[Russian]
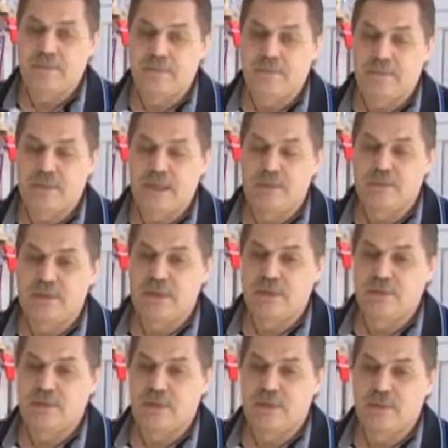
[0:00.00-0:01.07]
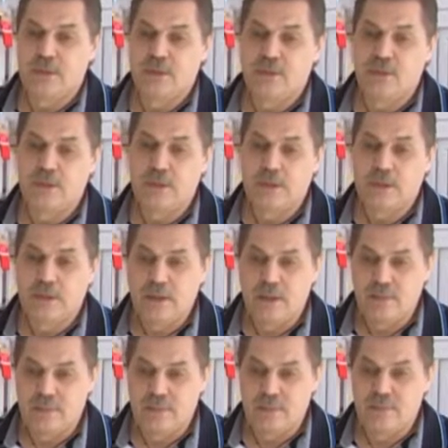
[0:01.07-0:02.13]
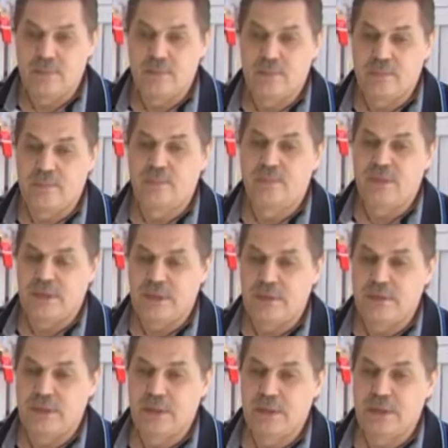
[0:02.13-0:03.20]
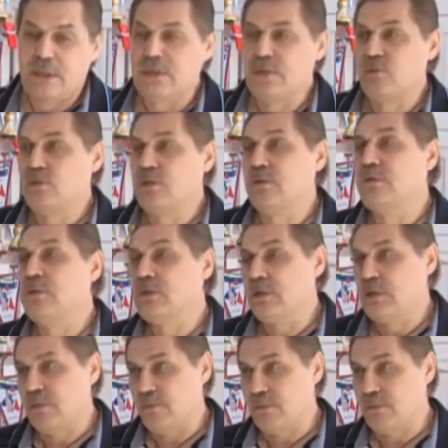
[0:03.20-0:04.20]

Нам было в этом году поставлена задача, нужно выжить,